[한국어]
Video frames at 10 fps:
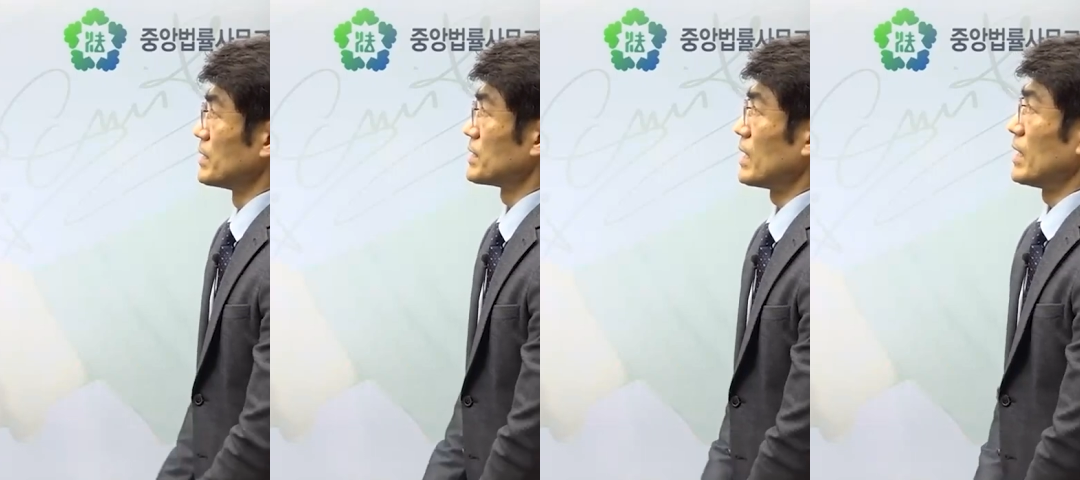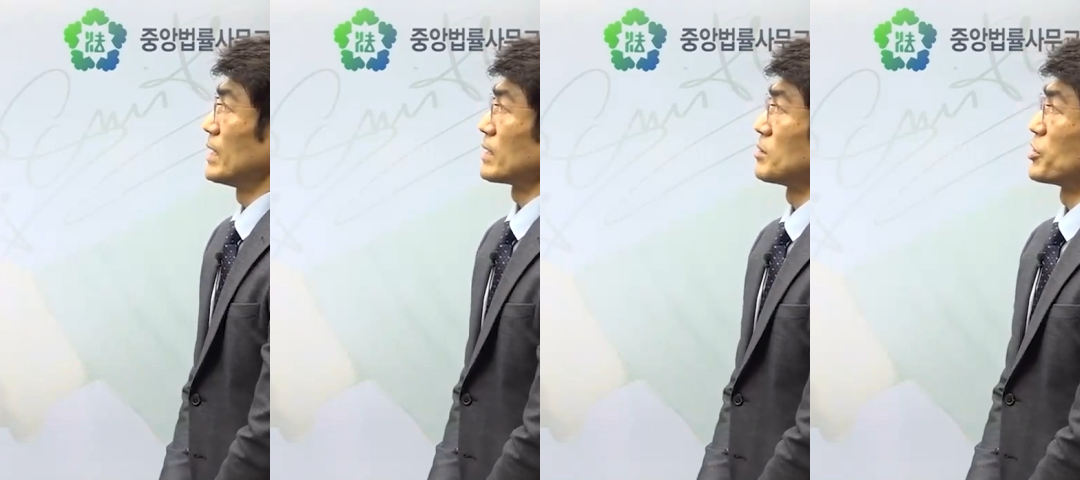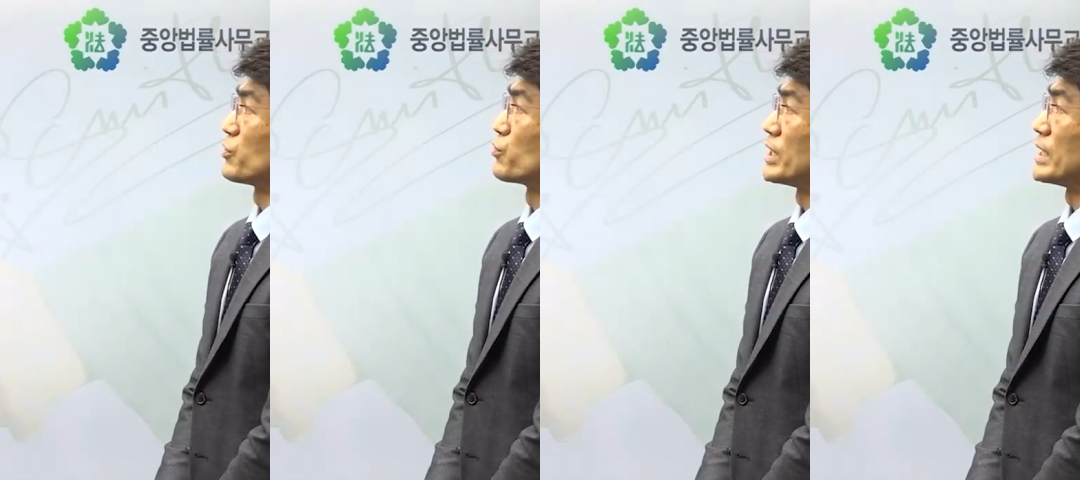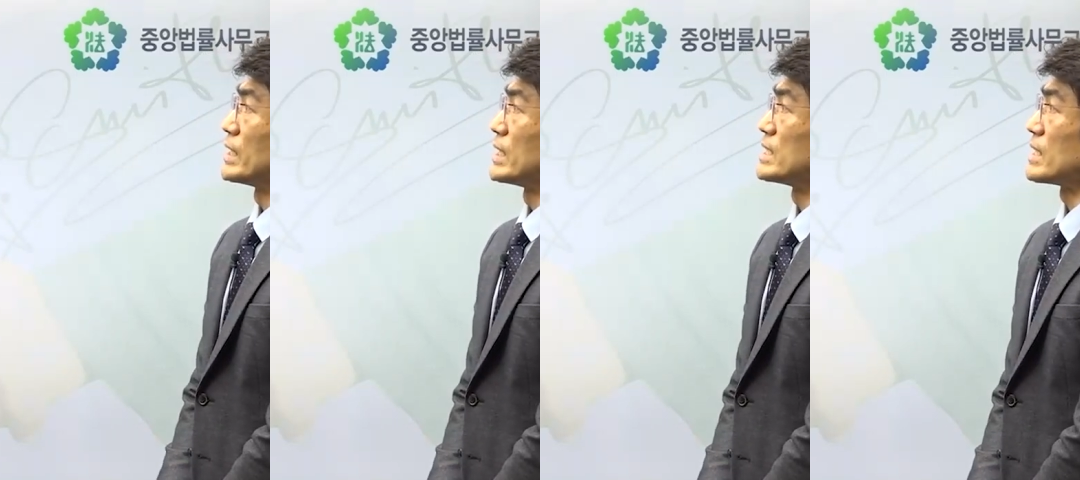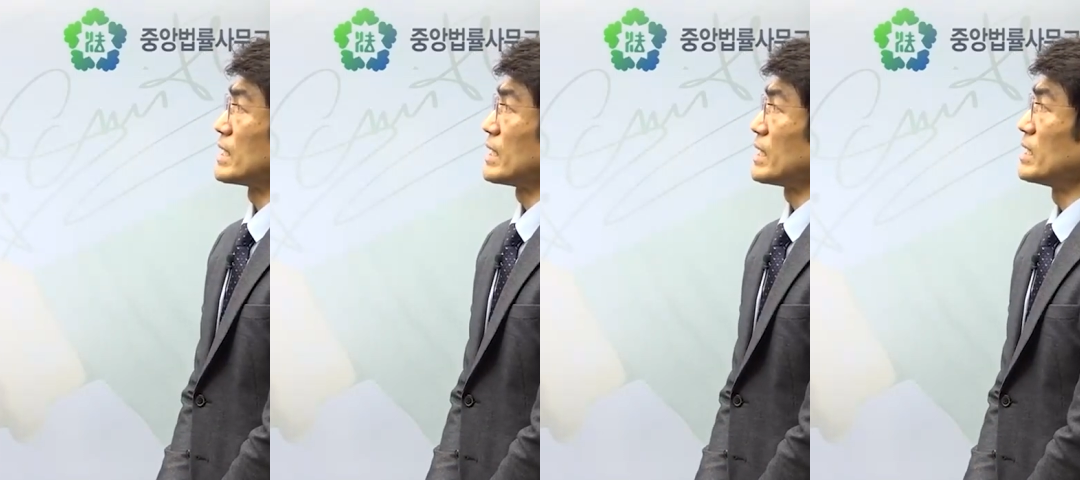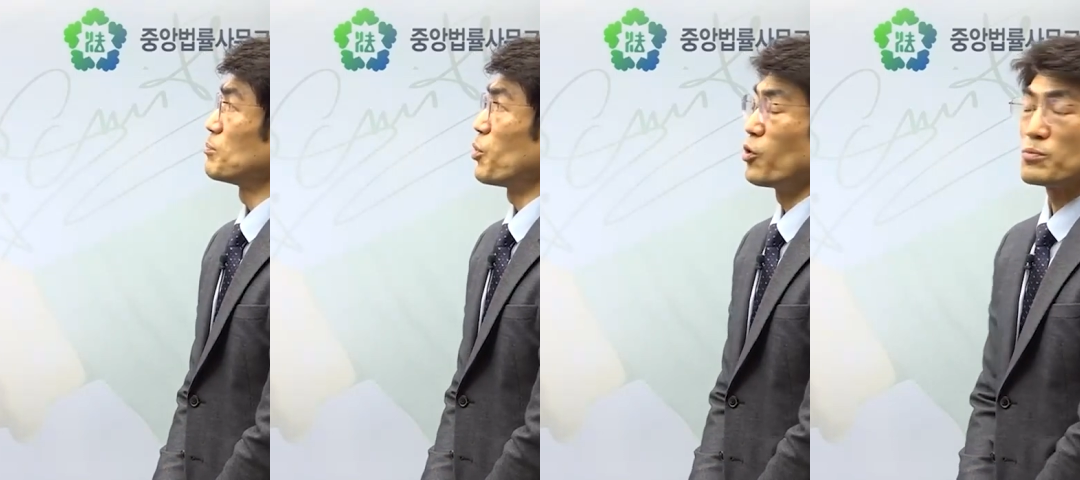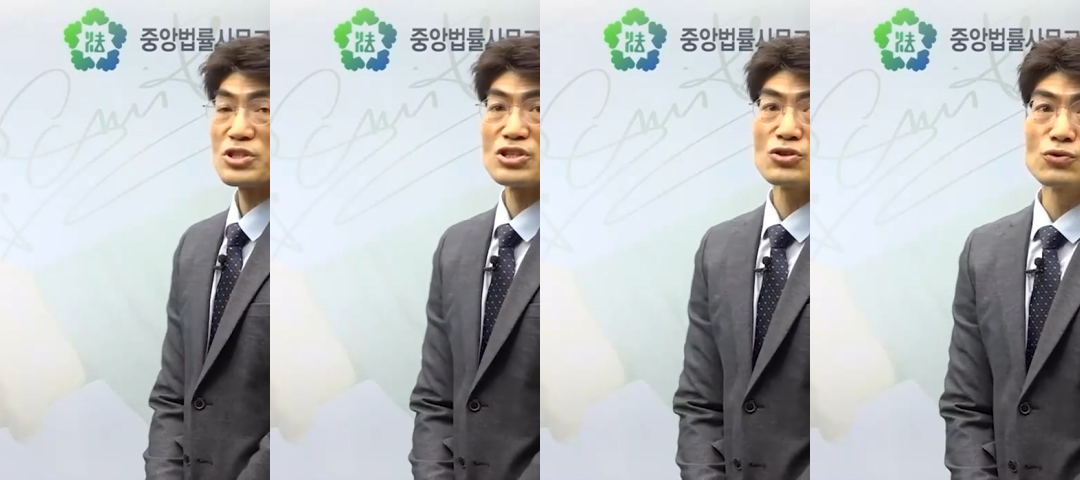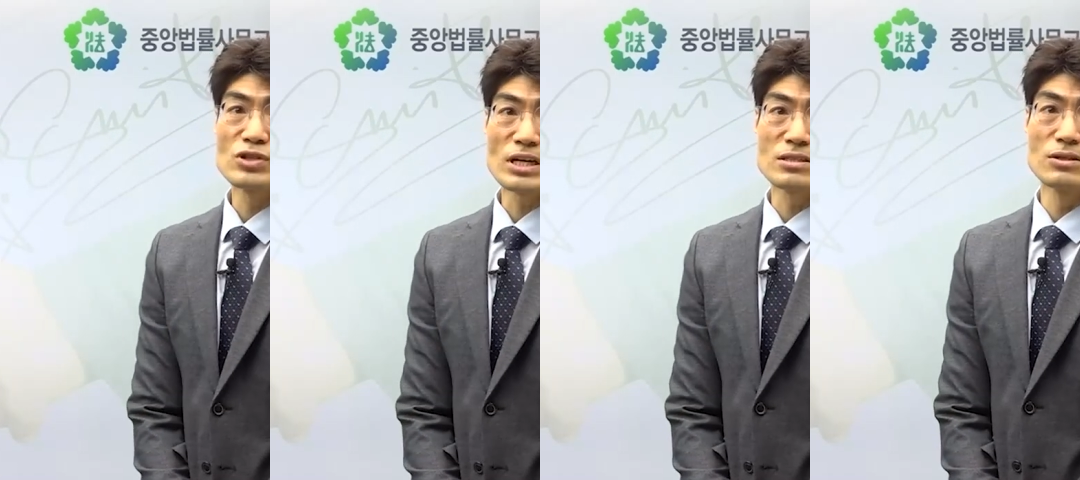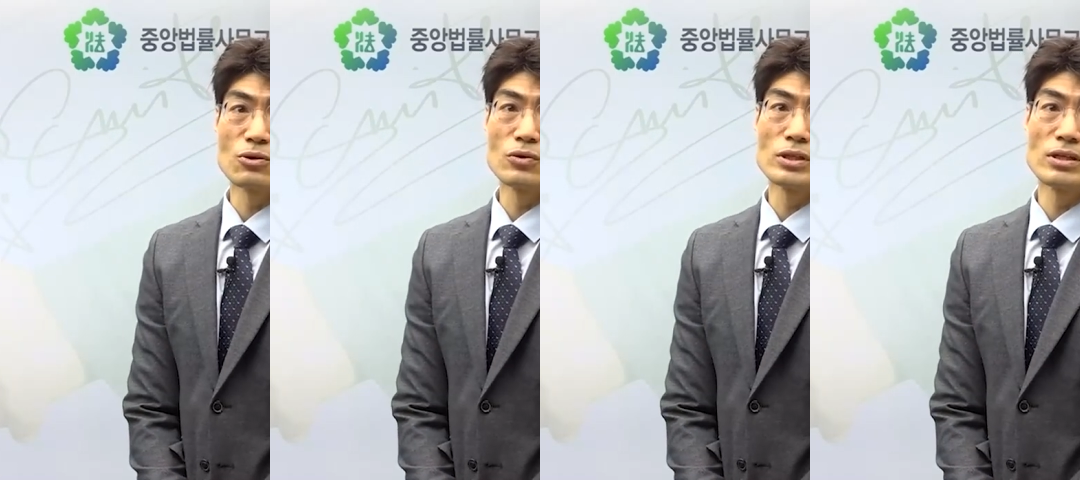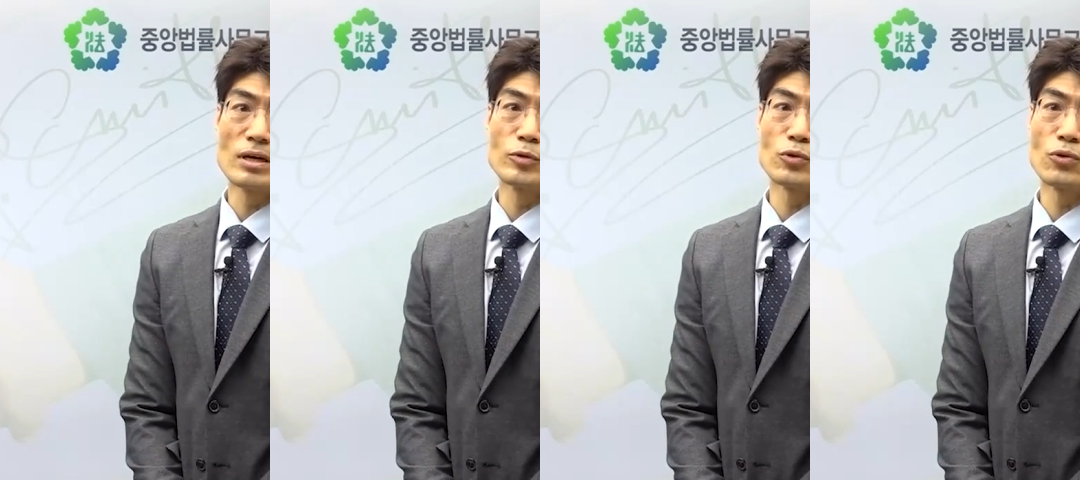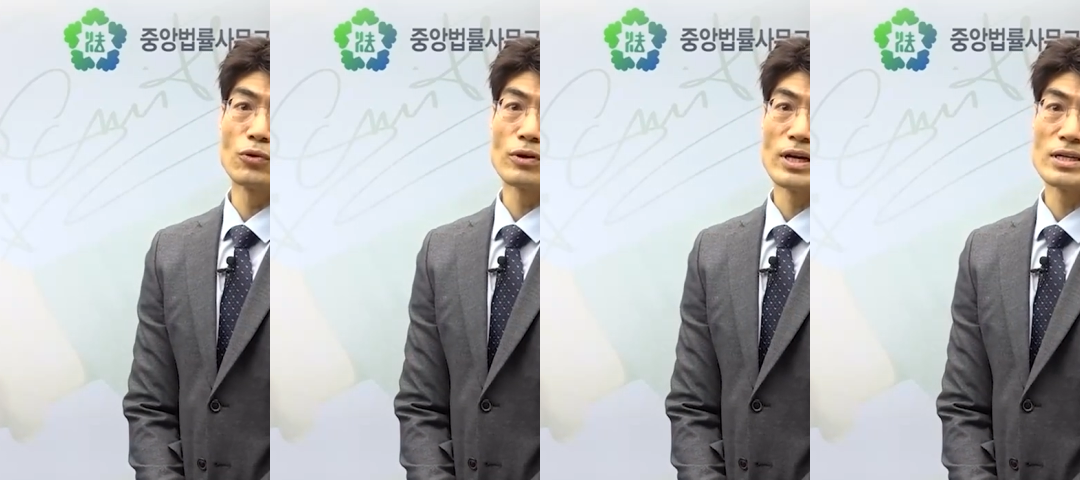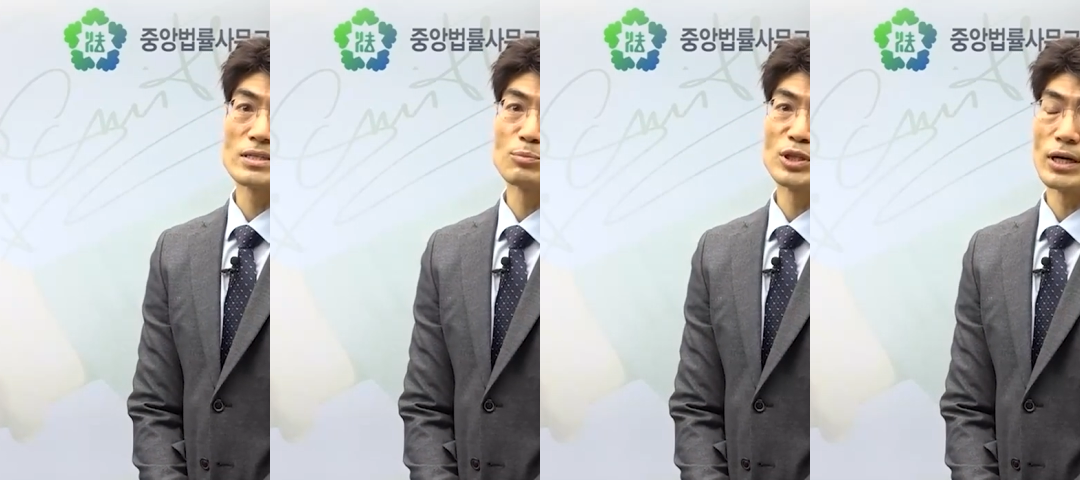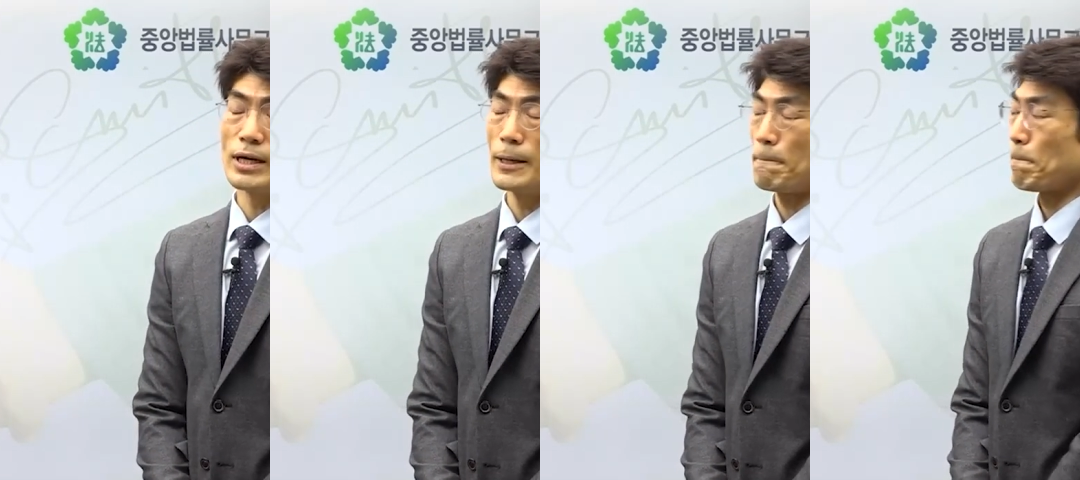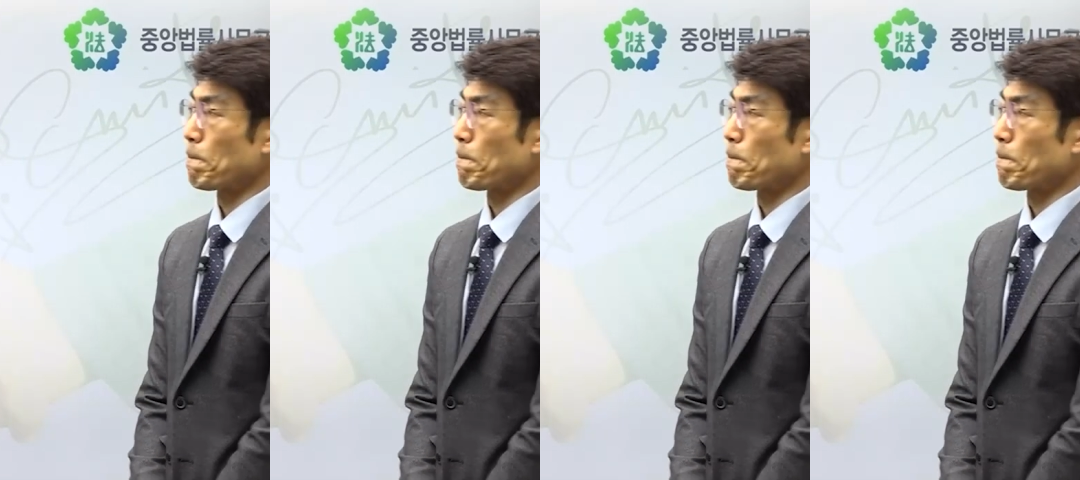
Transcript: 자, 그러면 우린 이제 이 폼 신규 작성으로 들어가 보도록 하겠습니다.